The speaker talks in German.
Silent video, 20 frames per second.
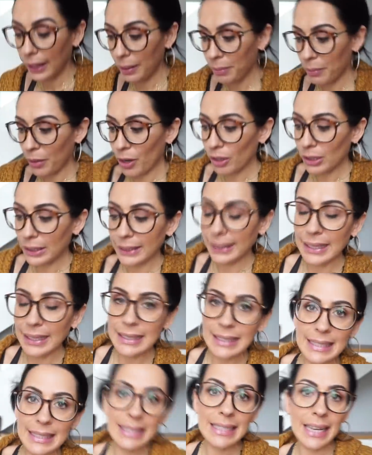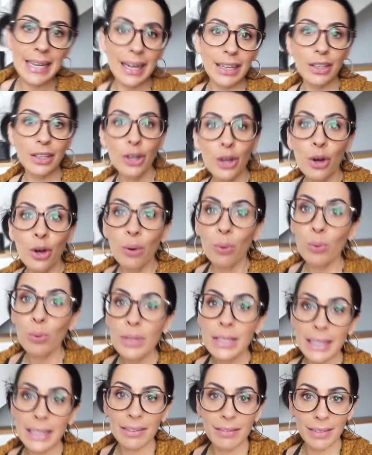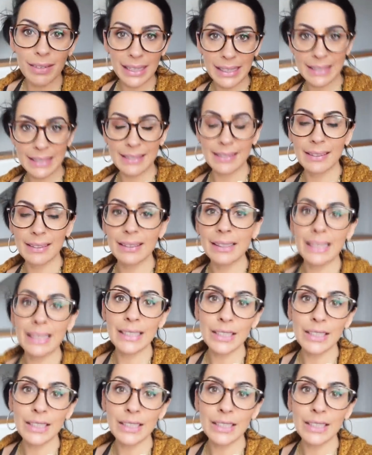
eben auch den ganzen Tag unterwegs sind.